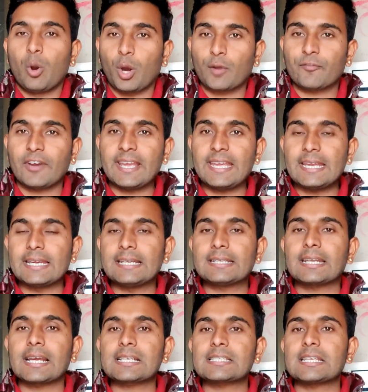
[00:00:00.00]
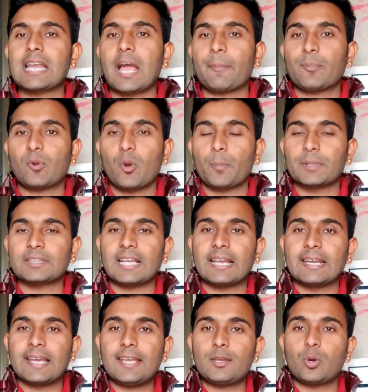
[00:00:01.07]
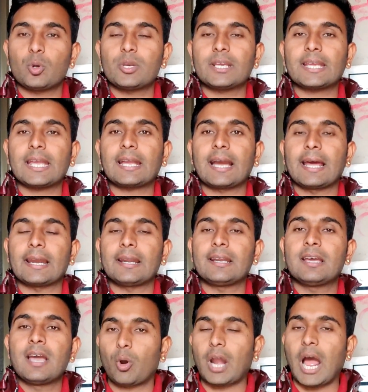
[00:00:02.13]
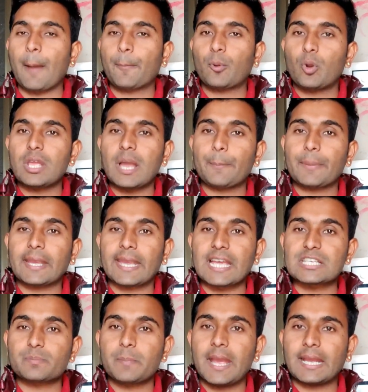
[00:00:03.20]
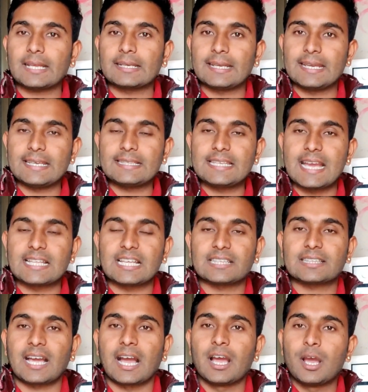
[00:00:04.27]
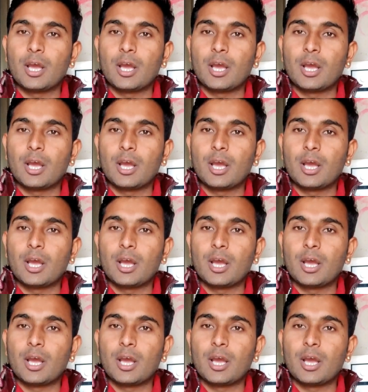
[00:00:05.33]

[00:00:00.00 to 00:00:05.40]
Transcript: और वही इंट्रक्शन आपको पता नहीं होने के कारण और आपको यहाँ पे कैशबैक नहीं दिया जाता